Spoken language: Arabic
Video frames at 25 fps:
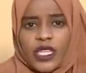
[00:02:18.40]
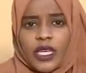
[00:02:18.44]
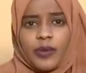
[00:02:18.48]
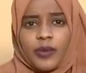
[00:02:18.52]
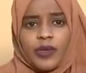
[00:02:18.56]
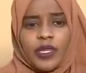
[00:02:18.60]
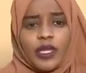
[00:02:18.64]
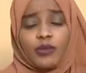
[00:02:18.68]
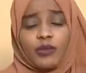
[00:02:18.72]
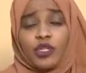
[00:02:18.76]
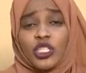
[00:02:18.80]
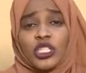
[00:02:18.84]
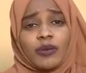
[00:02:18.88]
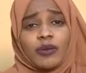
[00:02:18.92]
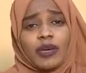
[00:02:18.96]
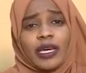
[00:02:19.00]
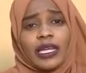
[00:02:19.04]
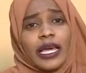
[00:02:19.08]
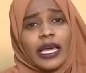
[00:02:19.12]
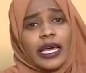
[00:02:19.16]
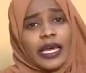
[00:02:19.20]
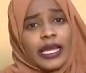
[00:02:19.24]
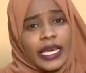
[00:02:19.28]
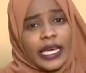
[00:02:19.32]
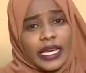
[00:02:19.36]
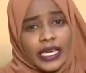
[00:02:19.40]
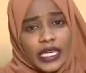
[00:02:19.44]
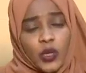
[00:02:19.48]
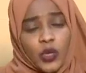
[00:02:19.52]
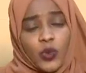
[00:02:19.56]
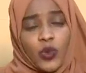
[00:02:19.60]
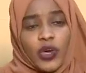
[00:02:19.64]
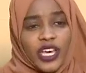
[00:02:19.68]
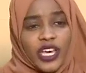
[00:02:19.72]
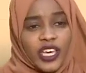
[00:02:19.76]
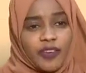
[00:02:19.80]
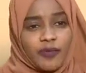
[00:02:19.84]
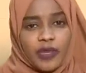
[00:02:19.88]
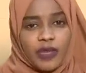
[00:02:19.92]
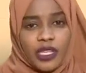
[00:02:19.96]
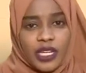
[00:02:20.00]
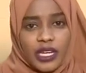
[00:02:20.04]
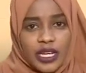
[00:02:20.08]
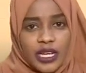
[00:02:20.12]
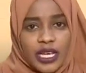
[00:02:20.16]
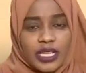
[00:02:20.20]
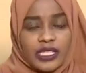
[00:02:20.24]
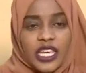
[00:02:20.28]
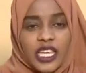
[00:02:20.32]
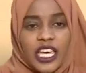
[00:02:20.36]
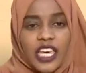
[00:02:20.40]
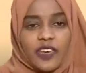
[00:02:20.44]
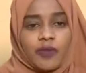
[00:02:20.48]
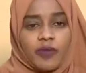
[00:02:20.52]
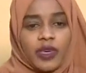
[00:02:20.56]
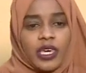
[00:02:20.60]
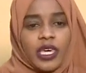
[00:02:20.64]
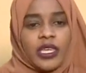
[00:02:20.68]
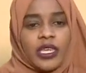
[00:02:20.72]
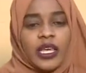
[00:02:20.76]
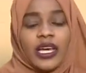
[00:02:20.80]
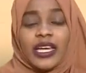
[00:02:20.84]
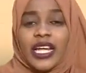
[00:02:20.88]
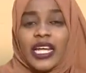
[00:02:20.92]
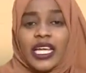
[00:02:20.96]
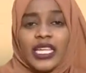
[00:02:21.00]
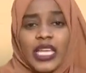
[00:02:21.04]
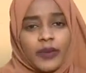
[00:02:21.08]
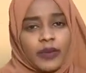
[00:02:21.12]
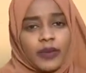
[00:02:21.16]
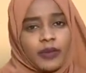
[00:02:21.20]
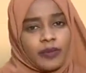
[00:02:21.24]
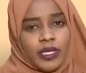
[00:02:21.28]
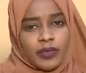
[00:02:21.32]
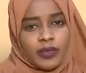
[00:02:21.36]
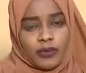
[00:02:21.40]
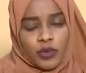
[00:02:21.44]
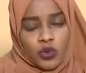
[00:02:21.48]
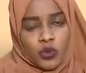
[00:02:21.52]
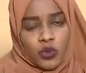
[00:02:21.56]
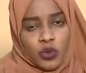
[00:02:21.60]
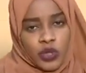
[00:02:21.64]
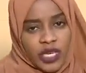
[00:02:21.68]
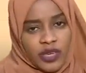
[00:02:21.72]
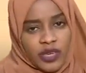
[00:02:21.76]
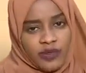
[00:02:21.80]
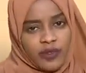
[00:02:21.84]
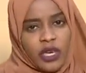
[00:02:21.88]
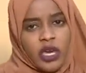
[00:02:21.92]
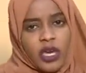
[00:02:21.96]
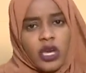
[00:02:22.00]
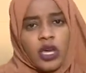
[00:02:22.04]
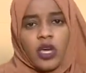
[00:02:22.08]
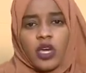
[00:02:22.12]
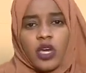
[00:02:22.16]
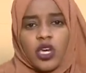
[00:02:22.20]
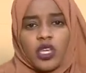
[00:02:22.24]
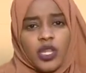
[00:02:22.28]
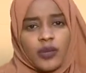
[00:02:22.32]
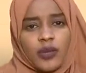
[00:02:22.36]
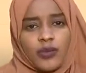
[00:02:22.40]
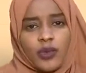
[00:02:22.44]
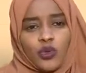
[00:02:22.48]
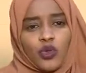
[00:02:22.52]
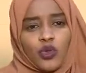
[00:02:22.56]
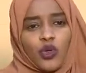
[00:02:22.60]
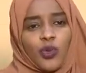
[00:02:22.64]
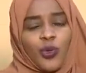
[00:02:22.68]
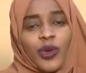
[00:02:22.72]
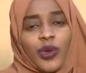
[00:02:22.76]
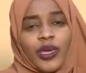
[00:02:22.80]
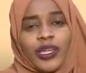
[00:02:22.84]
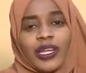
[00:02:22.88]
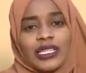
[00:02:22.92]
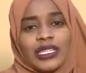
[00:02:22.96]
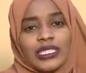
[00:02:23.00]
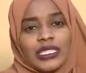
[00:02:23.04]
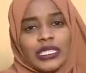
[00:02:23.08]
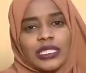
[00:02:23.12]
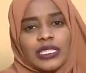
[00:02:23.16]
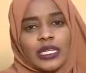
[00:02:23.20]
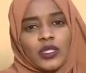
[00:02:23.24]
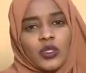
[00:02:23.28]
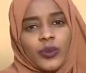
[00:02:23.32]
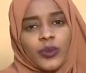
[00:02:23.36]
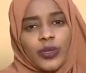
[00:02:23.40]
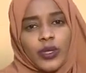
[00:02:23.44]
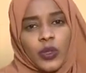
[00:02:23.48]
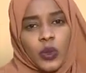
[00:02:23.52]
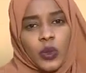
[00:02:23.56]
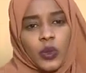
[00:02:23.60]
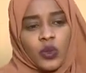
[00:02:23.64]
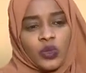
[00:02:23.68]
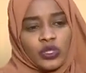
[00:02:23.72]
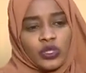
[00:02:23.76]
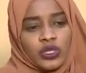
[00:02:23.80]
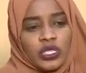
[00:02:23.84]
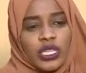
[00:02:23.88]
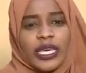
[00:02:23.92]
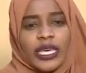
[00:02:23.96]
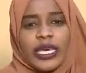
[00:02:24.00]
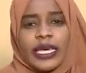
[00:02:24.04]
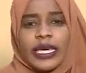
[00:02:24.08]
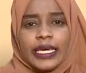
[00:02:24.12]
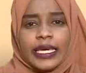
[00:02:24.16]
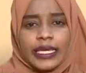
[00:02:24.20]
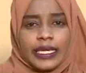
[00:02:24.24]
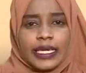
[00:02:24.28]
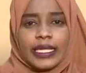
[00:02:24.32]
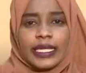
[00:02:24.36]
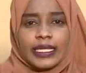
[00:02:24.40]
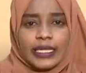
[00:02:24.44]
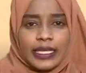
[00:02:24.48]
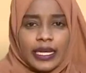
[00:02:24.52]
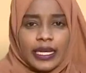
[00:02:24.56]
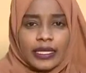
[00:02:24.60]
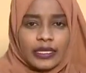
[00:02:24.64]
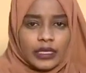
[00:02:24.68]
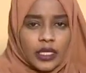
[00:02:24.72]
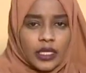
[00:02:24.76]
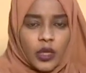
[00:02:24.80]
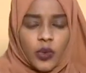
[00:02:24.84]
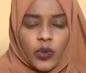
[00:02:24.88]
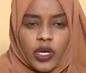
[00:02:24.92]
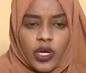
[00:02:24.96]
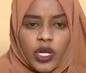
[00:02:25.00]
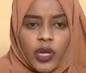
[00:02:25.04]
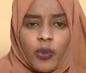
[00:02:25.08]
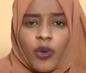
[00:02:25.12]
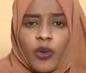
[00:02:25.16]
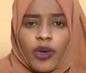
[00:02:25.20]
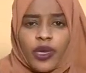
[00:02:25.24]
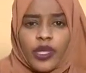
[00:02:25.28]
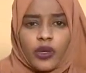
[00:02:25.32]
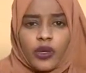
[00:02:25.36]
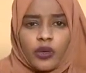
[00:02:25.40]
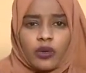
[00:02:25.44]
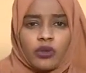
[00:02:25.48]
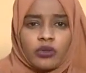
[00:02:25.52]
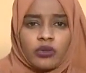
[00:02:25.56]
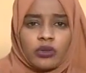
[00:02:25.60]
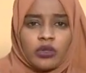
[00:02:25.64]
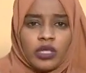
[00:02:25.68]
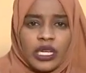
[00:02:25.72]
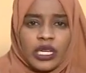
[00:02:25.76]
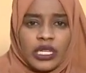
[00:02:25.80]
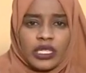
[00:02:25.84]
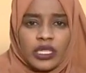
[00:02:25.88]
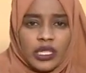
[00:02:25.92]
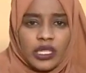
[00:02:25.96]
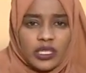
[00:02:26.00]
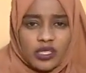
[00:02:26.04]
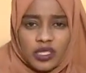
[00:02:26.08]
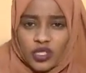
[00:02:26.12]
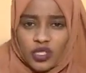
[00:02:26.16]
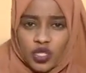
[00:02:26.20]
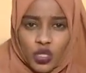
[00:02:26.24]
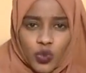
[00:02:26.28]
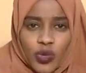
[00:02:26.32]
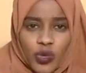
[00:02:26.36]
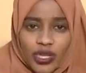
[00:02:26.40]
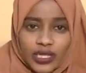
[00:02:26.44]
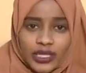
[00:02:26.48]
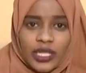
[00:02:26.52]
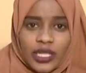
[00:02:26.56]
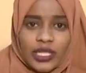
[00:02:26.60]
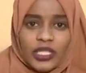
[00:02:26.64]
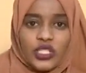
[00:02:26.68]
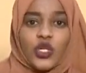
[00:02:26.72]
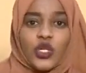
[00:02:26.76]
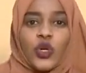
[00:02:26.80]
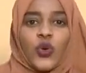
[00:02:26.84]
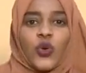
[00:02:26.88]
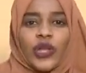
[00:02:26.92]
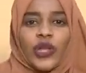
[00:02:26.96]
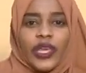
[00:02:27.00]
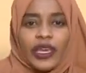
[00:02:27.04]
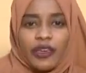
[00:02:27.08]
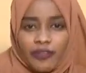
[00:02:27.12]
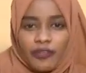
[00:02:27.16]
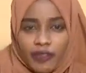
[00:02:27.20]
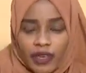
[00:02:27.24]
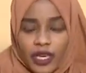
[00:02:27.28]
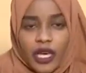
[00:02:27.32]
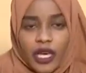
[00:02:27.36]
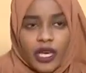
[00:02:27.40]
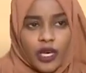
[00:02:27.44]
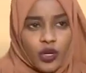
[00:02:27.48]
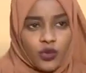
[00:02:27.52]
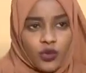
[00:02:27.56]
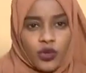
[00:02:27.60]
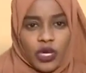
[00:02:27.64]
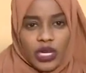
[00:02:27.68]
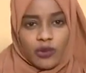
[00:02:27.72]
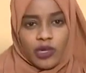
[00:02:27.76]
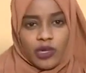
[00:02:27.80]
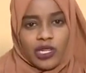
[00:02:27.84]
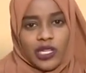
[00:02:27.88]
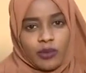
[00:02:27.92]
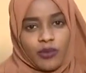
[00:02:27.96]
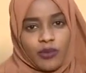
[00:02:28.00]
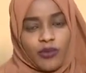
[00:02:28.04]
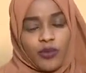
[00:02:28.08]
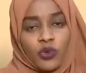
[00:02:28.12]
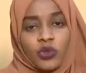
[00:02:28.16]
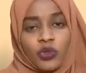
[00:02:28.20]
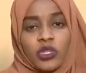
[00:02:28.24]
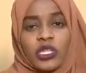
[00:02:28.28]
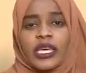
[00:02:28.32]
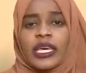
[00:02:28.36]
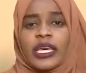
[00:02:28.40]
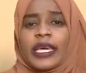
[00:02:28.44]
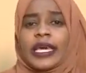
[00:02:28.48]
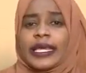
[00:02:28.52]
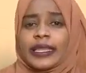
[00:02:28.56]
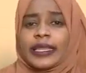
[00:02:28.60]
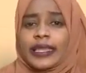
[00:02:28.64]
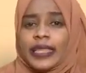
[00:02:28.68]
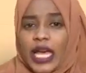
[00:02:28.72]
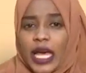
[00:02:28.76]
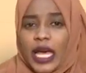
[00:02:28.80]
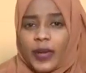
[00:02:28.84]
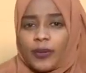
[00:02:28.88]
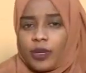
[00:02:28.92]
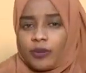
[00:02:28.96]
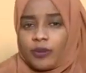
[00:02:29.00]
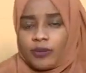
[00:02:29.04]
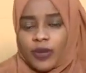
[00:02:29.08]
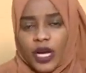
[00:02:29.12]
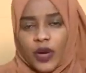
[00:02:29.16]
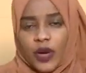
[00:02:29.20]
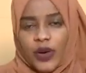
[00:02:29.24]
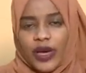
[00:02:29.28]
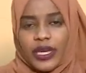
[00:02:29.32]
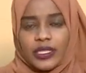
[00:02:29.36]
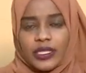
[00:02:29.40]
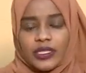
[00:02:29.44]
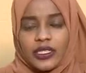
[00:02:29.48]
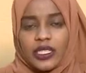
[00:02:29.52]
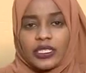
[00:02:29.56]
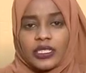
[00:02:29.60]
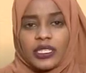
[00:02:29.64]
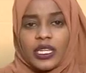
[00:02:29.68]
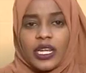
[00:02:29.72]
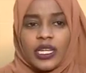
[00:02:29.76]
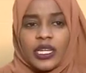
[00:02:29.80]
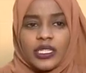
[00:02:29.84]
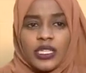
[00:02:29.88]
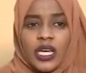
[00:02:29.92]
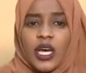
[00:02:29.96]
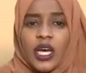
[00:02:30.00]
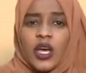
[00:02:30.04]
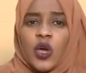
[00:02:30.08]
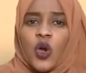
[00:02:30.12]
من المجتمع الحلاقي وخايف من الناس خايف من كذا انا اتعامل مع الموضوع كيف هنا الموضوع ممكن حتى ذات ما يكون جلسات طويله ممكن يكون يعني سيشن واحده يشرحوا لك فيها انه يا والله المفروض تتعامل مع واحد اثنين ثلاثه